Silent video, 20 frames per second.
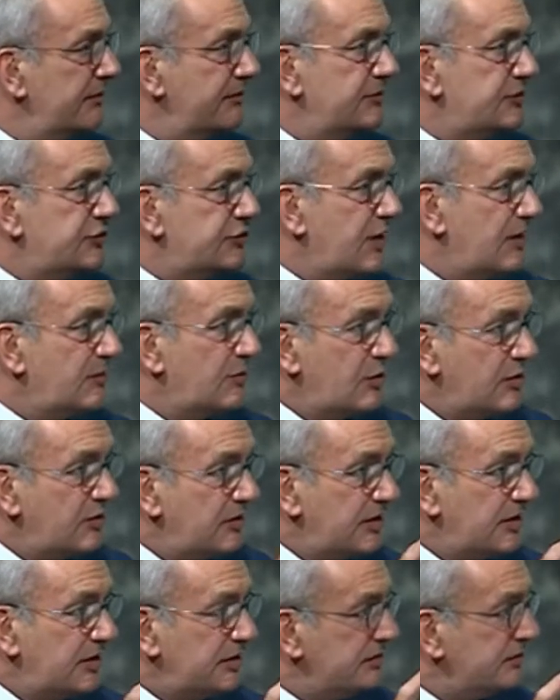diciamo,
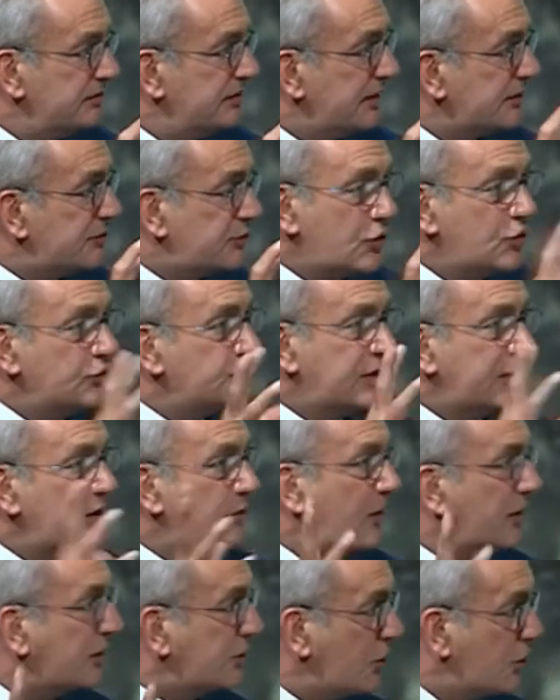cioè, nascondere
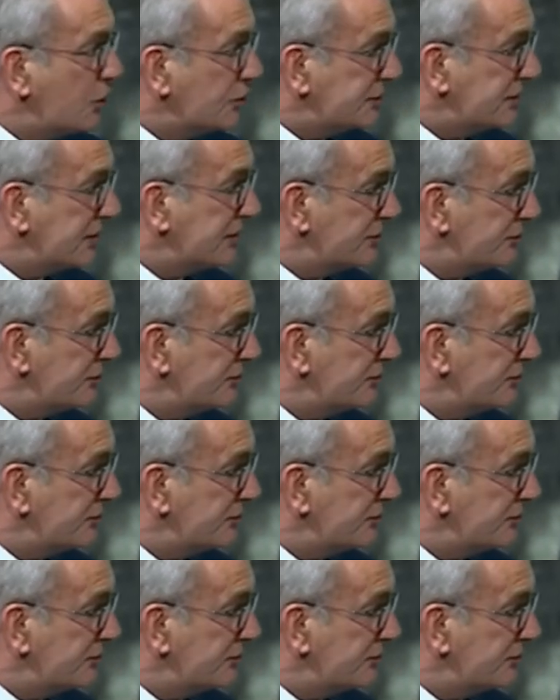qualcosa. Vogliono